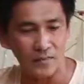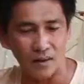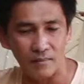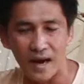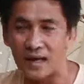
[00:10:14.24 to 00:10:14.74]
เนื้อ
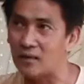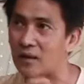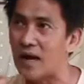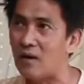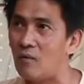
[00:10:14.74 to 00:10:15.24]
ไม้โดย
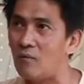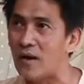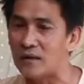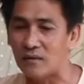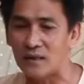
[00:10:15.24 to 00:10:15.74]
การลม
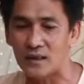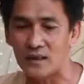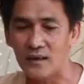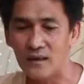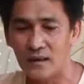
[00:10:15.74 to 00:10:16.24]
ฟันก็ดี
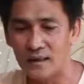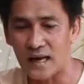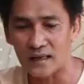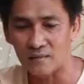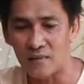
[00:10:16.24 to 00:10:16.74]

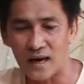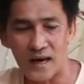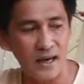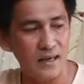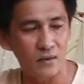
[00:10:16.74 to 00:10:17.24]
ดัดไม้
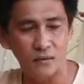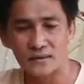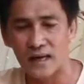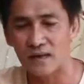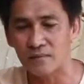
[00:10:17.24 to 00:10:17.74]

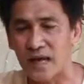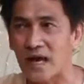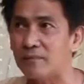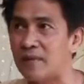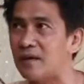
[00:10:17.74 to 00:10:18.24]
ใช้น้ำตา
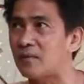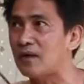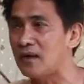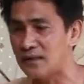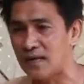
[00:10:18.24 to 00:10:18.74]
ลปี๊บก็
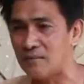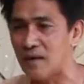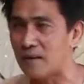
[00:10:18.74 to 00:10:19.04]
ดีใช้น้ำ